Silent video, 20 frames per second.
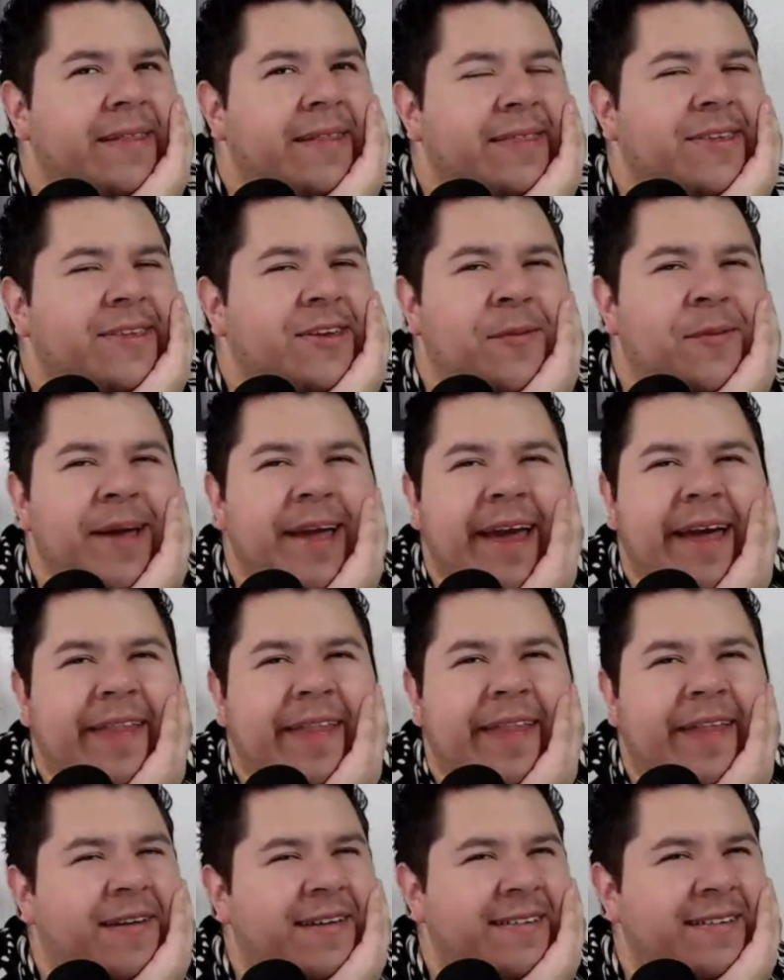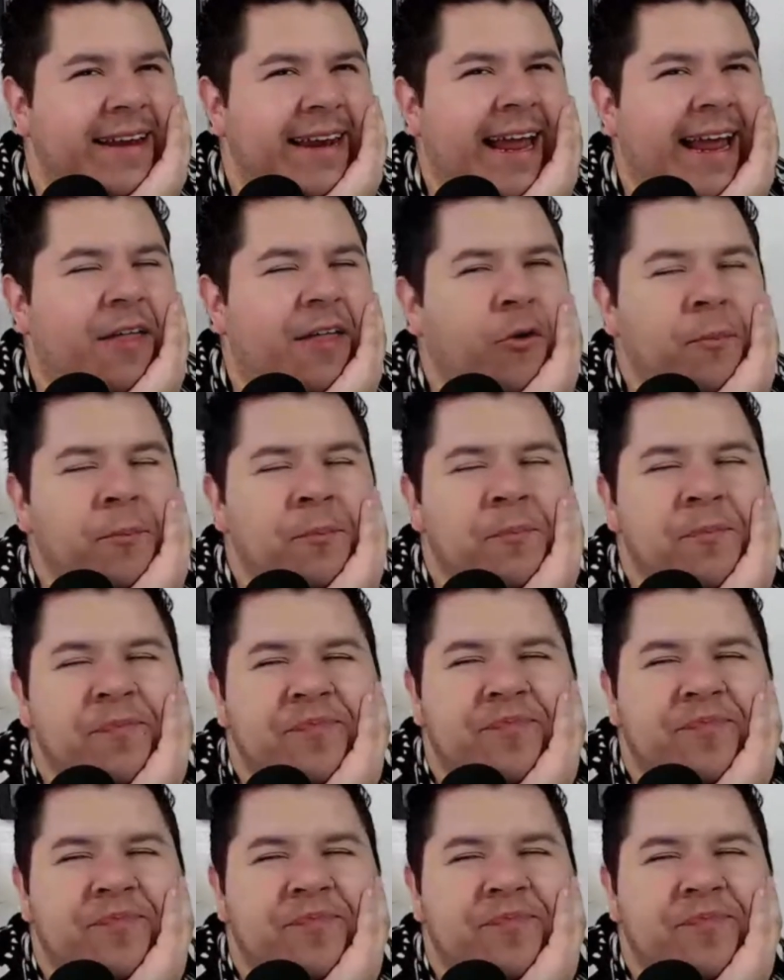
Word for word: yo me quedé fascinado.